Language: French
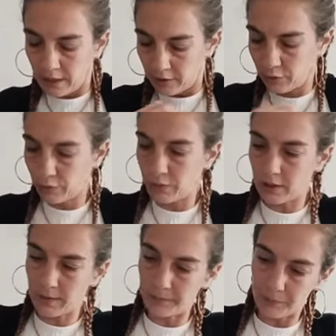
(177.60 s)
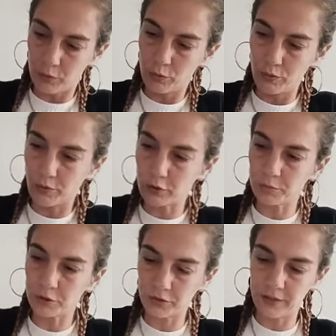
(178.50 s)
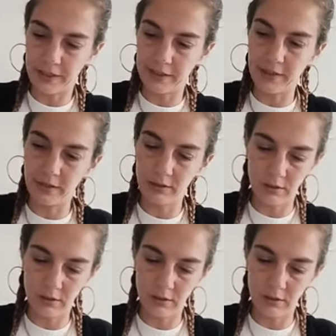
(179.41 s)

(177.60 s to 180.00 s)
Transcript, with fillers: Donc voilà, du coup, franchement, je valide.